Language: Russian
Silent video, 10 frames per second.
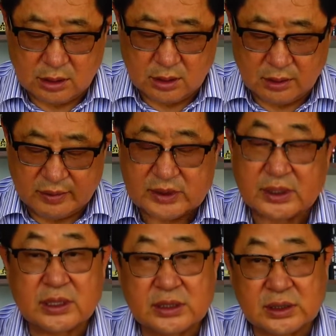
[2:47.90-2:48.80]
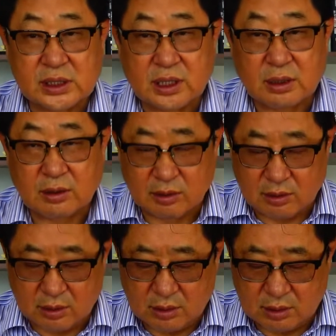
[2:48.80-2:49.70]
вышло несколько э,
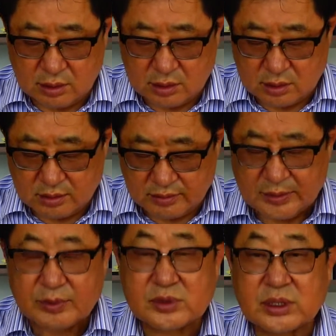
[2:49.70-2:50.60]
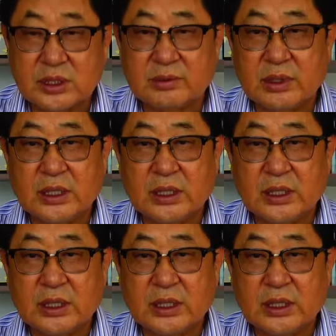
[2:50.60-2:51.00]
выпусков,